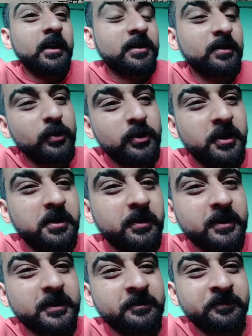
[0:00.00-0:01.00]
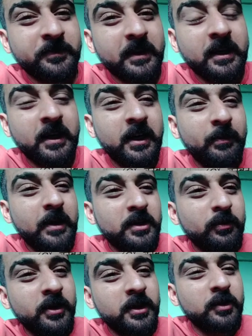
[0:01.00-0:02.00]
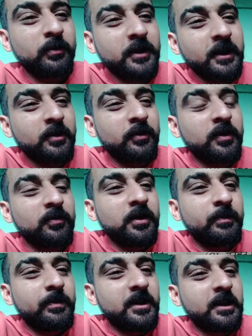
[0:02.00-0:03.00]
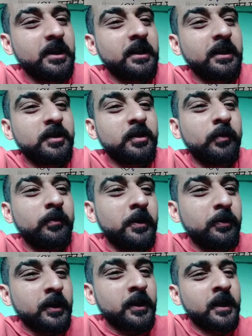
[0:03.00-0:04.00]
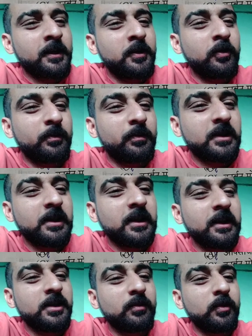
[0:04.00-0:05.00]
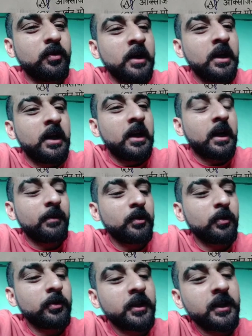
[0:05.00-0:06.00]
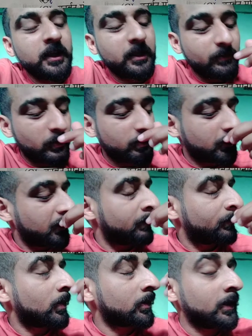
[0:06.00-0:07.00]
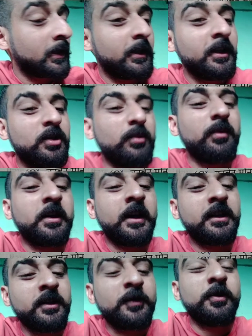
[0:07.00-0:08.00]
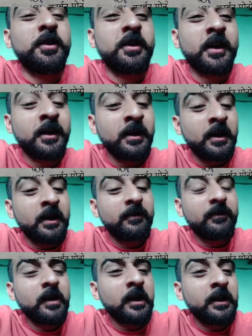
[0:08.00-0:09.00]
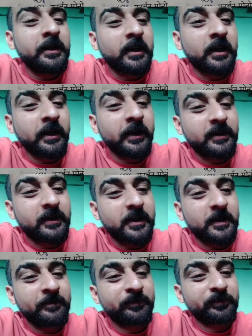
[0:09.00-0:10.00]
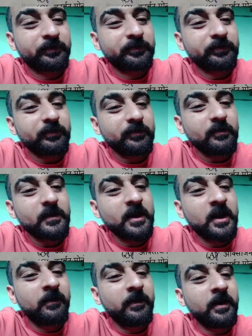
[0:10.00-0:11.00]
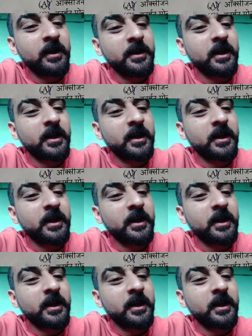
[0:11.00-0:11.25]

समुद्री दिवस आ, मैं जो वो ये क्यों बता रहा हूँ क्योंकि पिछले कल जब वो वीडियो नहीं आई थी और पिछले कल जब वो हम लोगों ने एक बहुत ही इम्पॉर्टेंट डे जो मनाया था जो कि था वर्ल्ड हर्ट डे वर्ल्ड